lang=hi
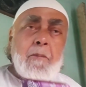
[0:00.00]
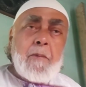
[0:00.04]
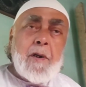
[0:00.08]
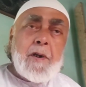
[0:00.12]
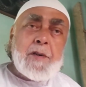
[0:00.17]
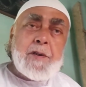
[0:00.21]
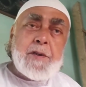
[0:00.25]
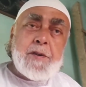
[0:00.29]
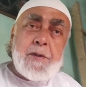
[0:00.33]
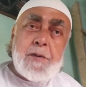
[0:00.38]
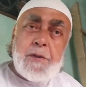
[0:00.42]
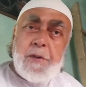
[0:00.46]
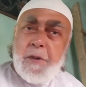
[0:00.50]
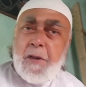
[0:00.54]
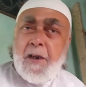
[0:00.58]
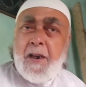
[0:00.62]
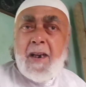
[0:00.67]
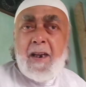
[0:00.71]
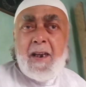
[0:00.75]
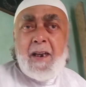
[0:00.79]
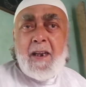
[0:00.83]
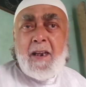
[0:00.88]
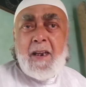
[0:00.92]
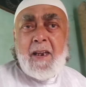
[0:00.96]
मशहूर
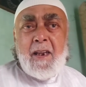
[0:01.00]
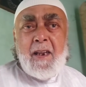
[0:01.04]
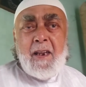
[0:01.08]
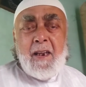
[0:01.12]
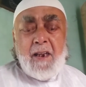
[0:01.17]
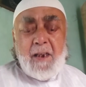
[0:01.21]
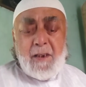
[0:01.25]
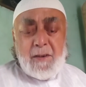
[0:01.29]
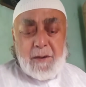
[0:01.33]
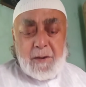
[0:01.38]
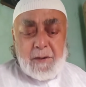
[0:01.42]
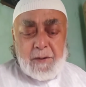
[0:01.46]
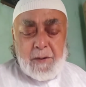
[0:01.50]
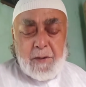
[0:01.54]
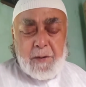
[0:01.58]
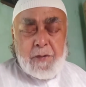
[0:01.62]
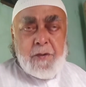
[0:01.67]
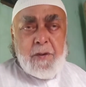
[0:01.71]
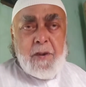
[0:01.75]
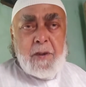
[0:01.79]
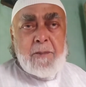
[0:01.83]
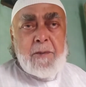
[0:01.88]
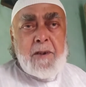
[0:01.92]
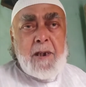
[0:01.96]
है तो
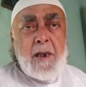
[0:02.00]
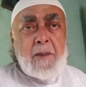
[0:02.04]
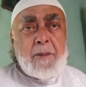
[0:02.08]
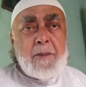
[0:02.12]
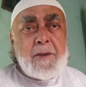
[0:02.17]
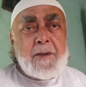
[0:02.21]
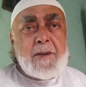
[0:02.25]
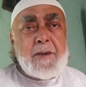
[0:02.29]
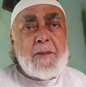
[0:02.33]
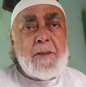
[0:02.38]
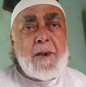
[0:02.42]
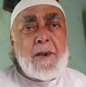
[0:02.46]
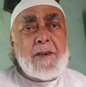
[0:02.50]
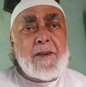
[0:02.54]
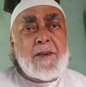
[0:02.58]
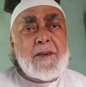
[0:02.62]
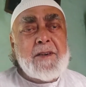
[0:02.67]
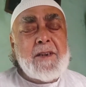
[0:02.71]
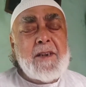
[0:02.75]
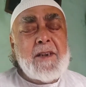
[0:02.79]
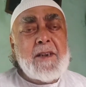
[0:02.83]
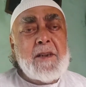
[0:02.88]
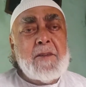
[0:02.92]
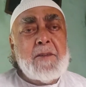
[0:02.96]
दोस्तों अभी आप ऐसे
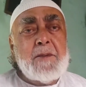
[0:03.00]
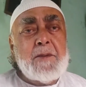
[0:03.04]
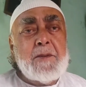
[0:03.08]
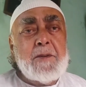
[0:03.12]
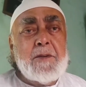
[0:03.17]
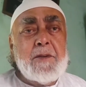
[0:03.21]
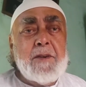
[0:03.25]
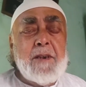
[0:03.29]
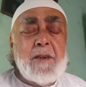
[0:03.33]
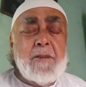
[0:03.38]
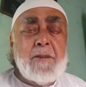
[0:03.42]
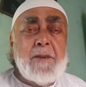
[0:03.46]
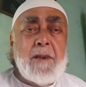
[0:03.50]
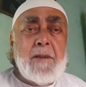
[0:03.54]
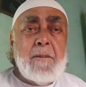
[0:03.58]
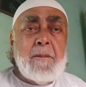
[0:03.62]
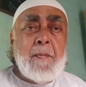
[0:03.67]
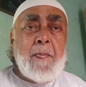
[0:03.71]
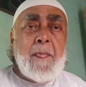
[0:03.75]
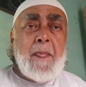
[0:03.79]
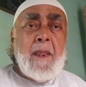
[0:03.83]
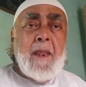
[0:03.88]
मुनाशिद किया था दुनिया में